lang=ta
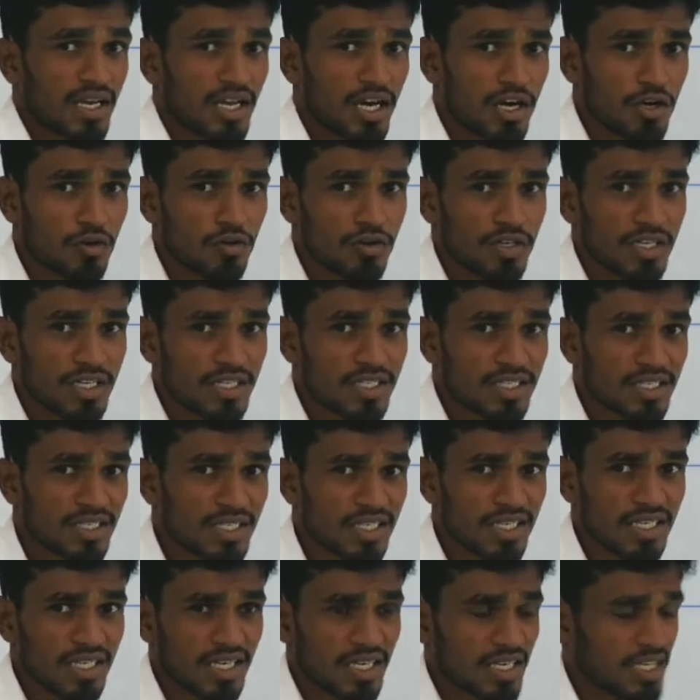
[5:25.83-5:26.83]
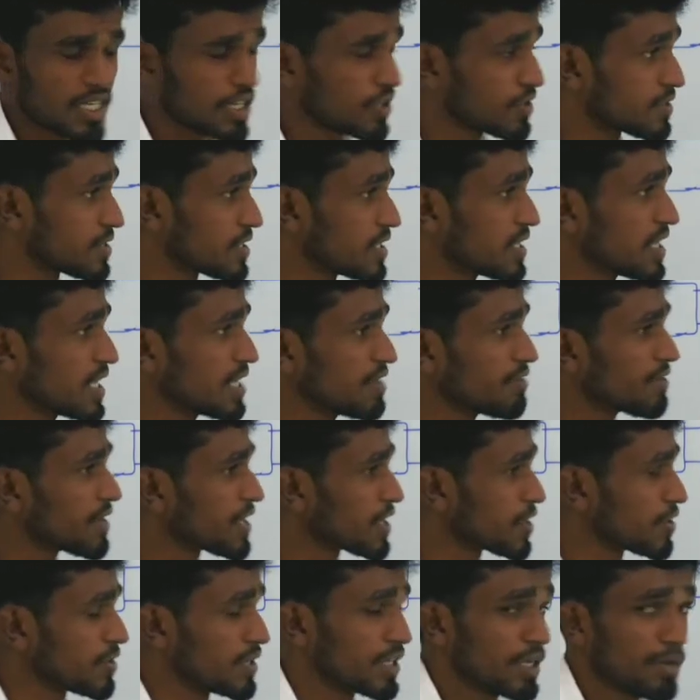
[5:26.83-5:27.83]
என்ன ஆகும் டிஸ்இன்டகிரேட் ஆகும்
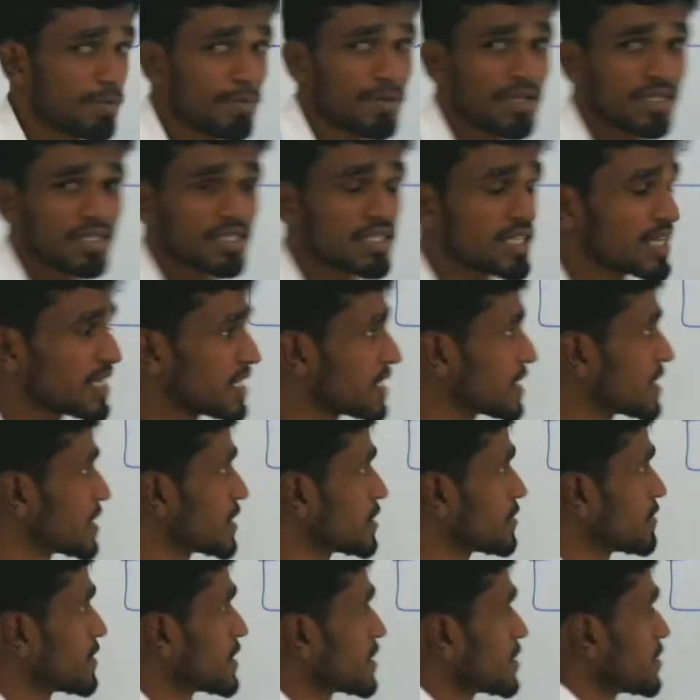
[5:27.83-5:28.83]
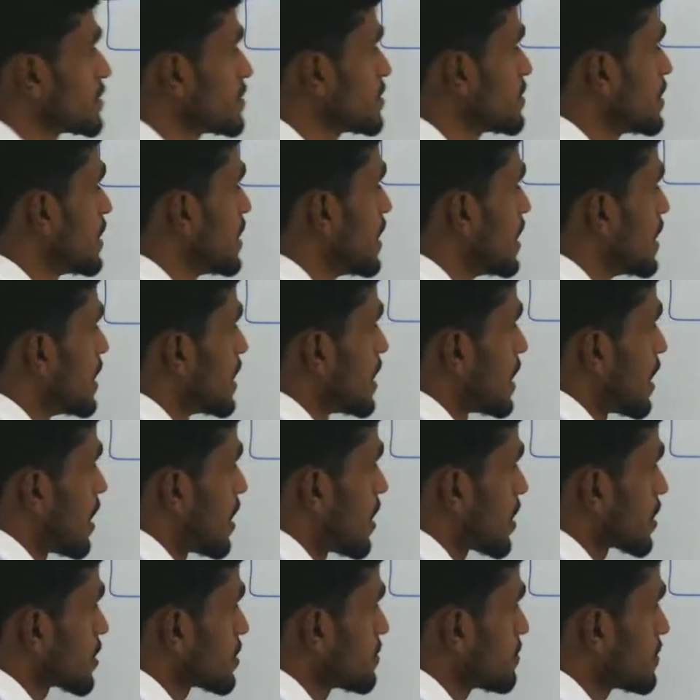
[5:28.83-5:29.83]
அடையும் எப்படி அடையும்
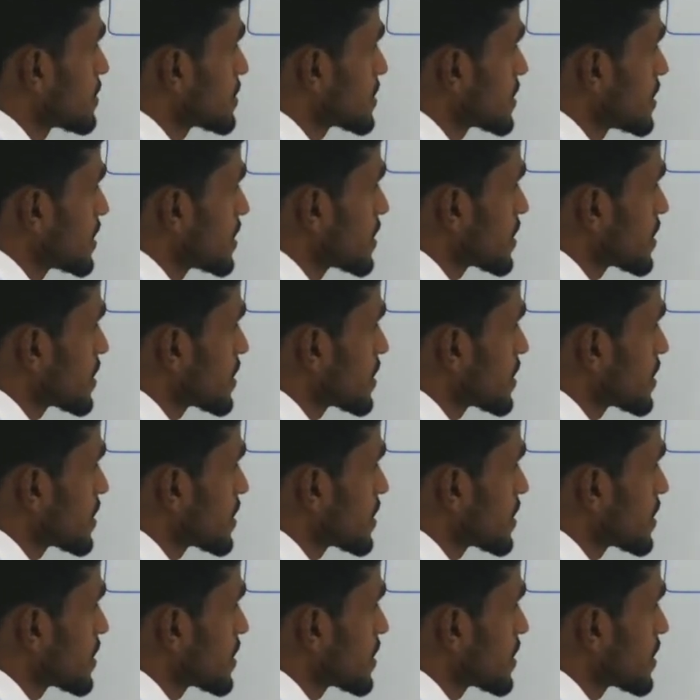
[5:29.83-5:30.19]
ஆரம்பத்தில்